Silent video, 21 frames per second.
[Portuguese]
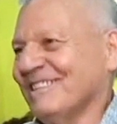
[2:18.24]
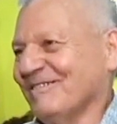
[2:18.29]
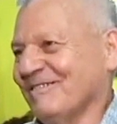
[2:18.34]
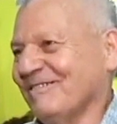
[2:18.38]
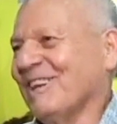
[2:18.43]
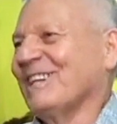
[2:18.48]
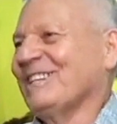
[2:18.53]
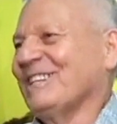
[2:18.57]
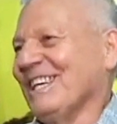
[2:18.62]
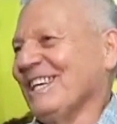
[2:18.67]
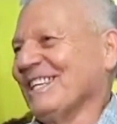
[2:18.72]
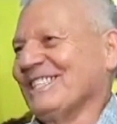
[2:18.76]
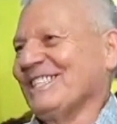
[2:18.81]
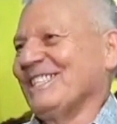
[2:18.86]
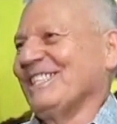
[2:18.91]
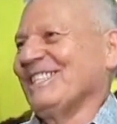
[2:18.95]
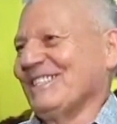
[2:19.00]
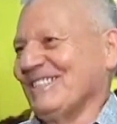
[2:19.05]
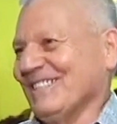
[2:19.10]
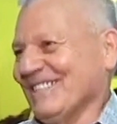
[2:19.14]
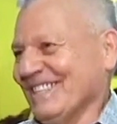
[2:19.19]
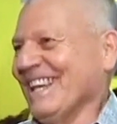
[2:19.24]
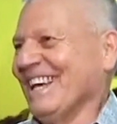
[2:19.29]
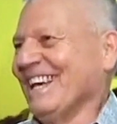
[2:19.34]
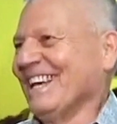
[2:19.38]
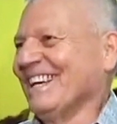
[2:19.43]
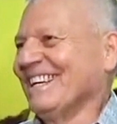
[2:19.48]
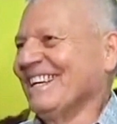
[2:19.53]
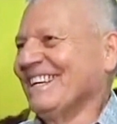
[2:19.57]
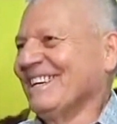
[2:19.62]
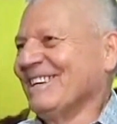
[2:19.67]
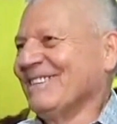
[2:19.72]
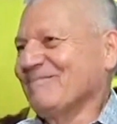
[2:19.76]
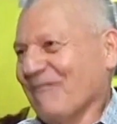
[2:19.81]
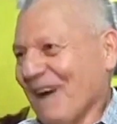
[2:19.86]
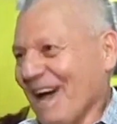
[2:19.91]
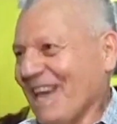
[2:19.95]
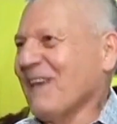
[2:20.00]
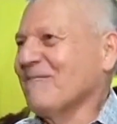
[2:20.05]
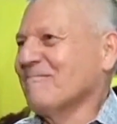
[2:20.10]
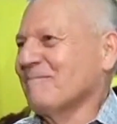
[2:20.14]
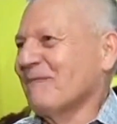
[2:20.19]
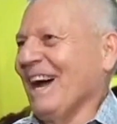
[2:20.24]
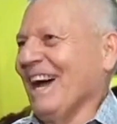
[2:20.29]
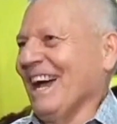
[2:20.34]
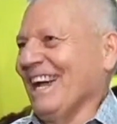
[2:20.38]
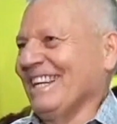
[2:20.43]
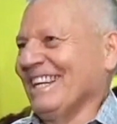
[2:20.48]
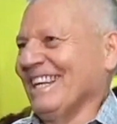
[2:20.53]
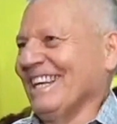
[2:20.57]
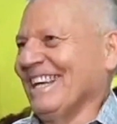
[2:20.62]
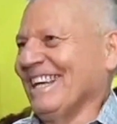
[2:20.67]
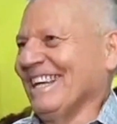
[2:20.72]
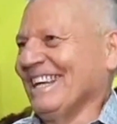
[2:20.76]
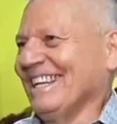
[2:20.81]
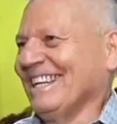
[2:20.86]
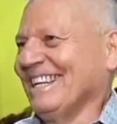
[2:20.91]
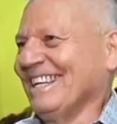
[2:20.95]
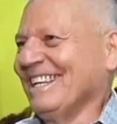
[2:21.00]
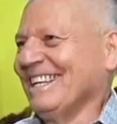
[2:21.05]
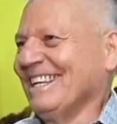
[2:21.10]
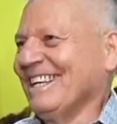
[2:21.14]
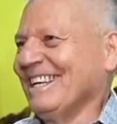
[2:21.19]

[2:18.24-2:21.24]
envaidecido, né? Pai é pai, né?